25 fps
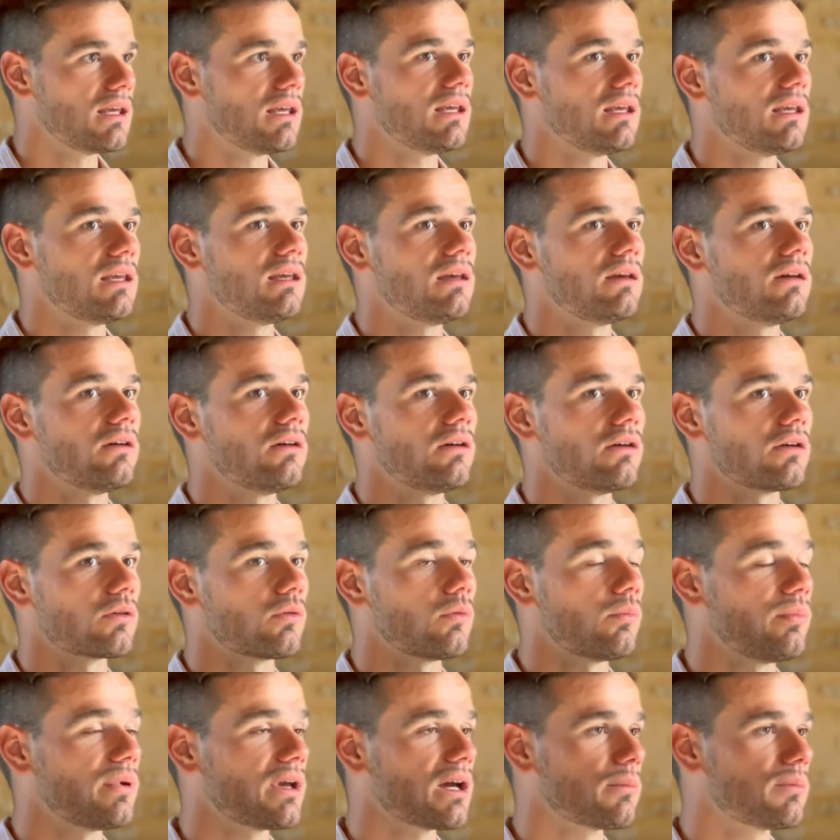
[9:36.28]
et euh,
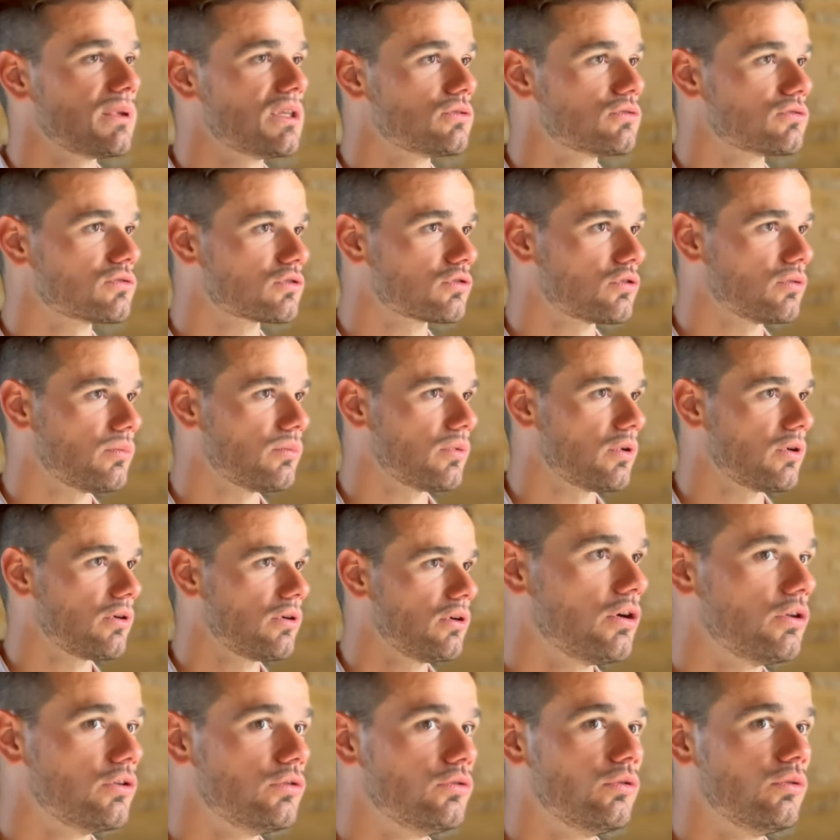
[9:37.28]
qui ont permis
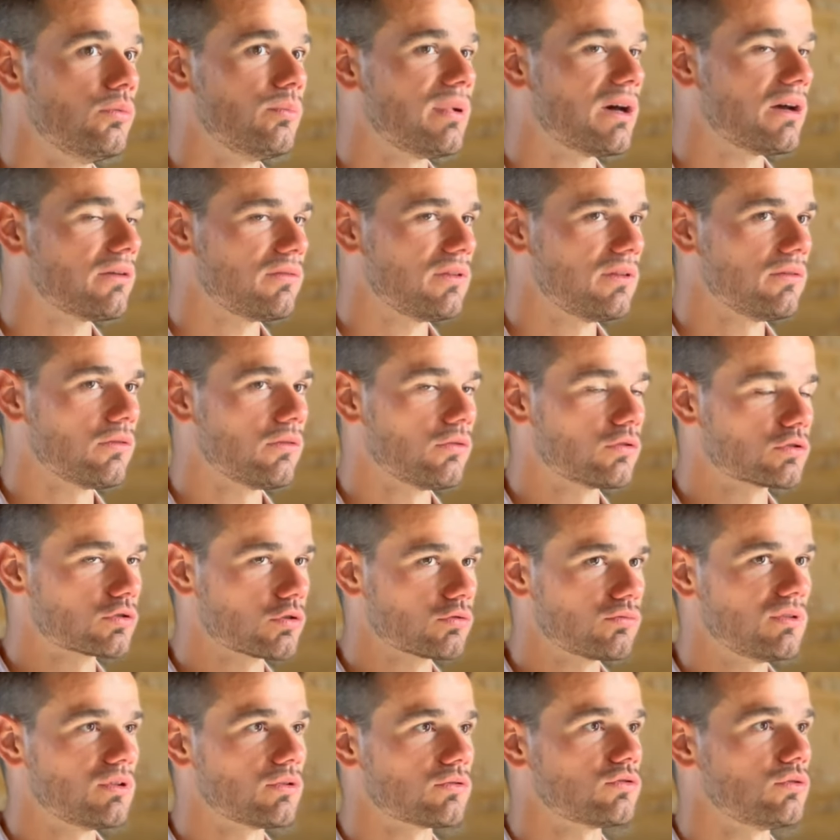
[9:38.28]
justement de ne pas vivre
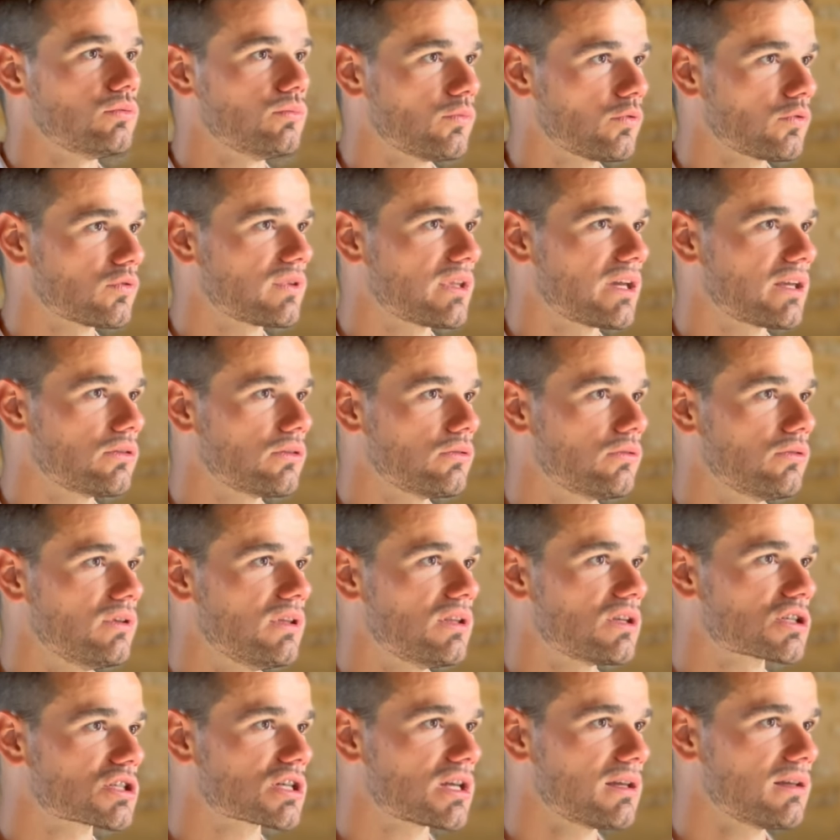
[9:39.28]
aujourd'hui dans une montagne de
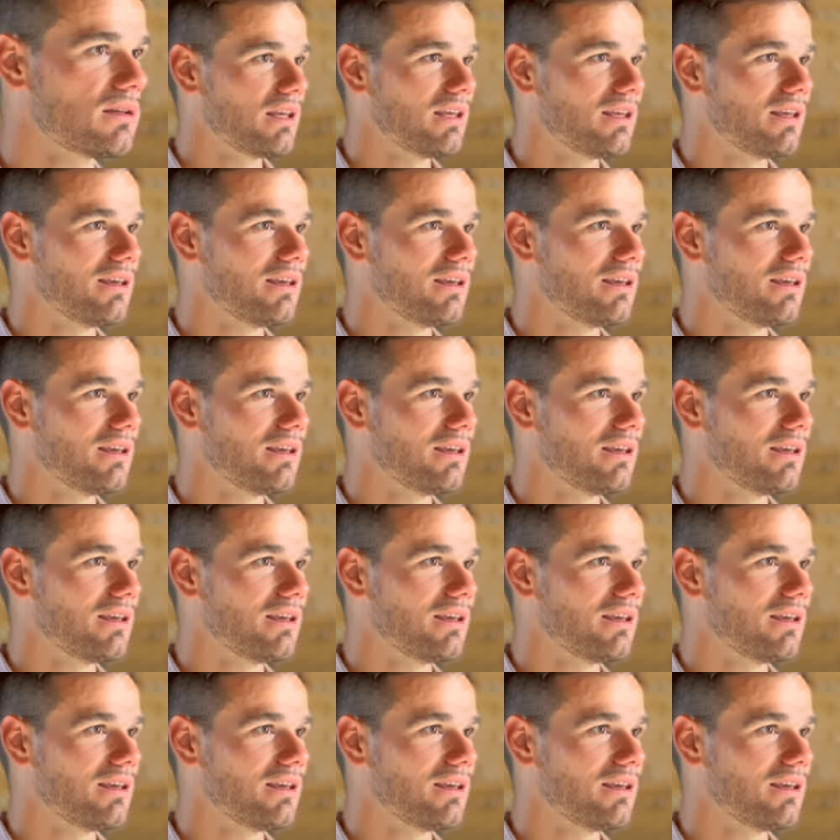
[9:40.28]
déchets.